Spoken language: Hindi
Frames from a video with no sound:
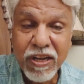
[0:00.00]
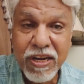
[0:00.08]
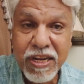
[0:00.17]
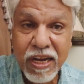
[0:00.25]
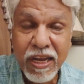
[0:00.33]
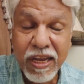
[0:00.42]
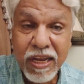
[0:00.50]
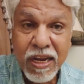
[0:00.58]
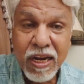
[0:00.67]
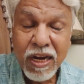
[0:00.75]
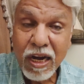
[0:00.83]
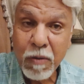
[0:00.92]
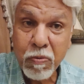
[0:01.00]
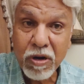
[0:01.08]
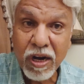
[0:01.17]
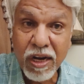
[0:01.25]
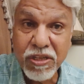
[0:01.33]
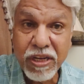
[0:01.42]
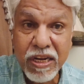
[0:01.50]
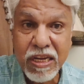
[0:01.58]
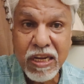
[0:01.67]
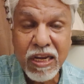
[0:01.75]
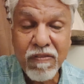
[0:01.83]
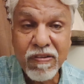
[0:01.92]
फिक्रिया है अब कहाँ जा
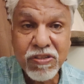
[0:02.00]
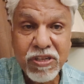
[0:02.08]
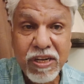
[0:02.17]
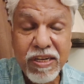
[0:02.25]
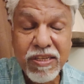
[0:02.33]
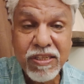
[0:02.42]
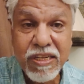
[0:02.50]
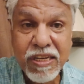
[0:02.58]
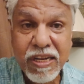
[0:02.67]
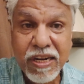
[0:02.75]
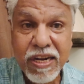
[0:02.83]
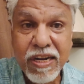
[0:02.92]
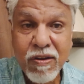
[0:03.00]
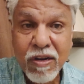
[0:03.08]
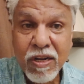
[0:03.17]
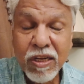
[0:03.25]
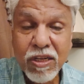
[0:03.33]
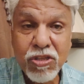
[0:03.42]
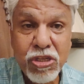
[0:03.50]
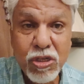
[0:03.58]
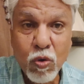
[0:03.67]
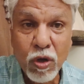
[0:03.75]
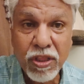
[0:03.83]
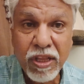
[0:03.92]
रही है वेस्ट इंडीज़ की क्रिकेट किसी
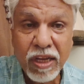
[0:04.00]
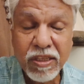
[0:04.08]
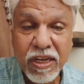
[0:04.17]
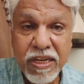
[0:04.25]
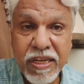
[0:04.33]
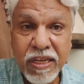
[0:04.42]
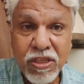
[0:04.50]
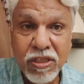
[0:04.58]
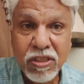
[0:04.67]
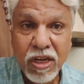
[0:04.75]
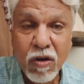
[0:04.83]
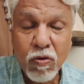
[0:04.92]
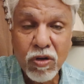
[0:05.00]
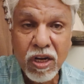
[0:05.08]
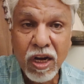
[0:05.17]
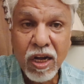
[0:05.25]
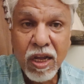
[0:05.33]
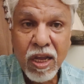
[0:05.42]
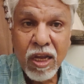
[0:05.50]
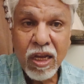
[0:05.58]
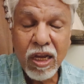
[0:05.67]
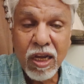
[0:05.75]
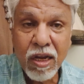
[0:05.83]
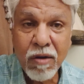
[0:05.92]
को अंदाज़ा नहीं है जिस तरह उनका
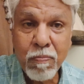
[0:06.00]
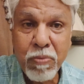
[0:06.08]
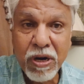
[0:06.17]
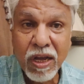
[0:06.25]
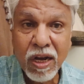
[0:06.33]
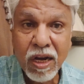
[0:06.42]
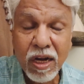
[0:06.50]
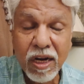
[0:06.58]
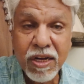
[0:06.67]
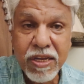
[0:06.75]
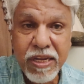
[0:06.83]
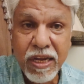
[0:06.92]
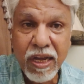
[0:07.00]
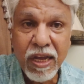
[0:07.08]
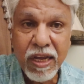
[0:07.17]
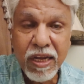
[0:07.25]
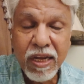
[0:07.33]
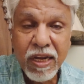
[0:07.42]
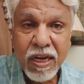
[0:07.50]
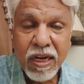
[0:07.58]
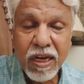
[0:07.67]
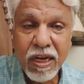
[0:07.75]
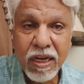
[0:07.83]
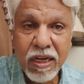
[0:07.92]
बेड़ा गरक किया
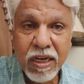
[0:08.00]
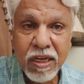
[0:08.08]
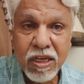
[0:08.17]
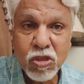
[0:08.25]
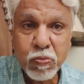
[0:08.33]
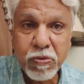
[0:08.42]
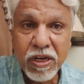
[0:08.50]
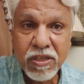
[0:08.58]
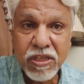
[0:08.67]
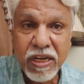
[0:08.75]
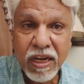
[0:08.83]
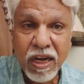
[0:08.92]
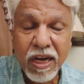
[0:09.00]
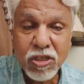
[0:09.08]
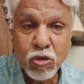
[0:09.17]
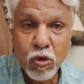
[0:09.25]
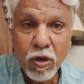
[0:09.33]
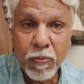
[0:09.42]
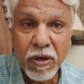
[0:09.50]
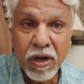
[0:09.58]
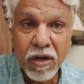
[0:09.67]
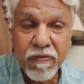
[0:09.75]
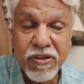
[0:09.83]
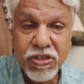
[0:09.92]
है स्पिनर्स ने ख़ास तौर पर
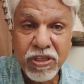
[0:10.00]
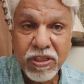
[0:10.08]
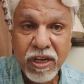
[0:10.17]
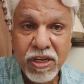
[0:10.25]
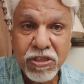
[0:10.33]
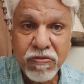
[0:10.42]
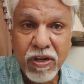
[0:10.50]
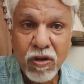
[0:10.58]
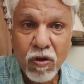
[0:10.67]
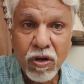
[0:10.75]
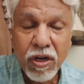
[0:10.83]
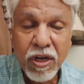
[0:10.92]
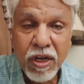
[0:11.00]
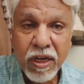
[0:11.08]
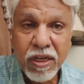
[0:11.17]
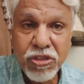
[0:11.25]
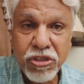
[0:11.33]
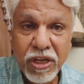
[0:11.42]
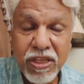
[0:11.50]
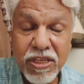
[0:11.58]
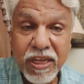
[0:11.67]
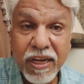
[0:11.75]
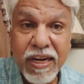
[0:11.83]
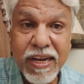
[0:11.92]
रविचंद्र अश्विन और
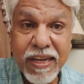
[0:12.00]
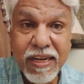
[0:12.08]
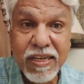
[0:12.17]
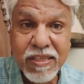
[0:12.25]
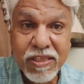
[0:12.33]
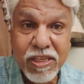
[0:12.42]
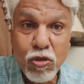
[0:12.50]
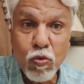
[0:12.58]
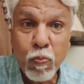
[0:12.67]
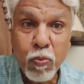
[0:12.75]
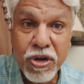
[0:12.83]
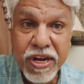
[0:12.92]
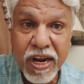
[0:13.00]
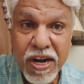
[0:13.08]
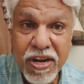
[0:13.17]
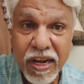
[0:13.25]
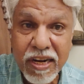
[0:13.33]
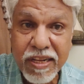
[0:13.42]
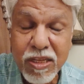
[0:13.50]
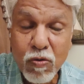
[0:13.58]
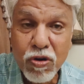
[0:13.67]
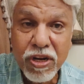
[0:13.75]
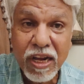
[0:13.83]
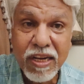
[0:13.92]
जादेजा ने लेकिन इसकी जो बुनियाद डाली थी
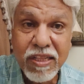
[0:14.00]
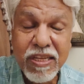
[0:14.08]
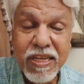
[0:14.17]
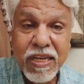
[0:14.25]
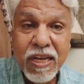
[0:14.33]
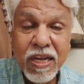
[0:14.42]
वो डाली थी